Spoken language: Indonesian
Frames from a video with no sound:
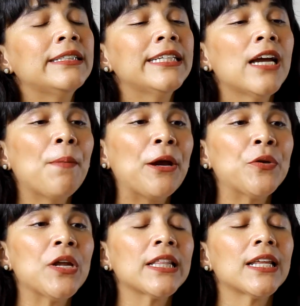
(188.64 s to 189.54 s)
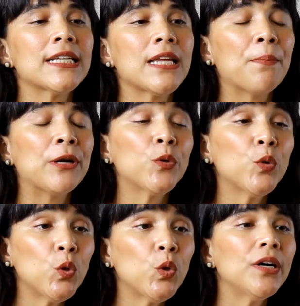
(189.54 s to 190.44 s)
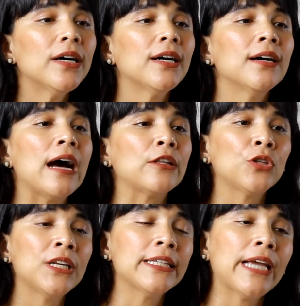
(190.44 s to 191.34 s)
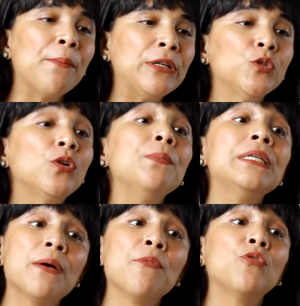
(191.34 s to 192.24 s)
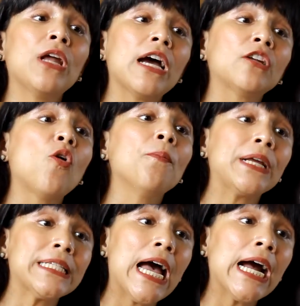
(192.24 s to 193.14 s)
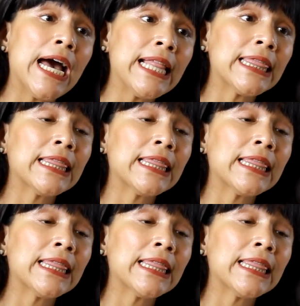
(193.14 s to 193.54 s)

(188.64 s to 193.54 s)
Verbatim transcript: Jika payudara terasa penuh eh, atau tidak nyaman juga bisa menggunakan kompres hangat